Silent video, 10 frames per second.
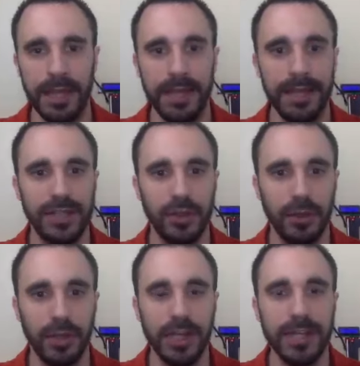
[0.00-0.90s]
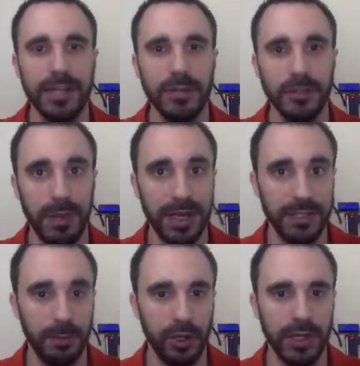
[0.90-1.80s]
y de las opciones que tenemos para
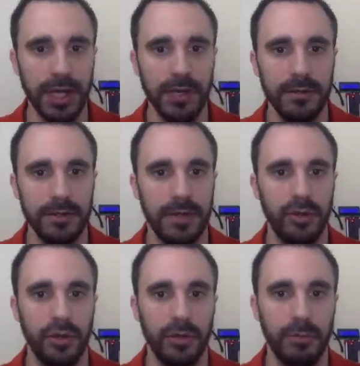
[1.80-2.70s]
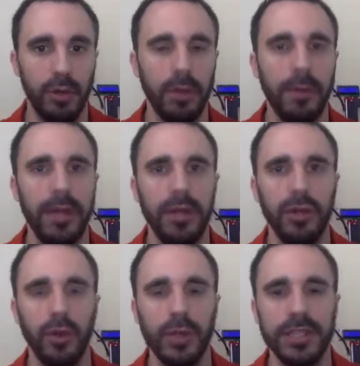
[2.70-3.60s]
exportar, tanto en modo
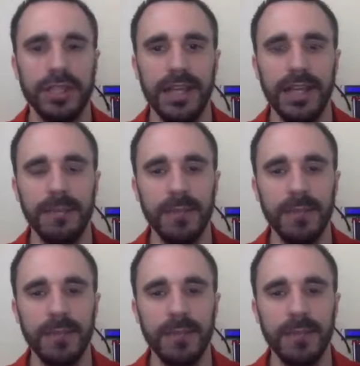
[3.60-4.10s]
objeto o STL,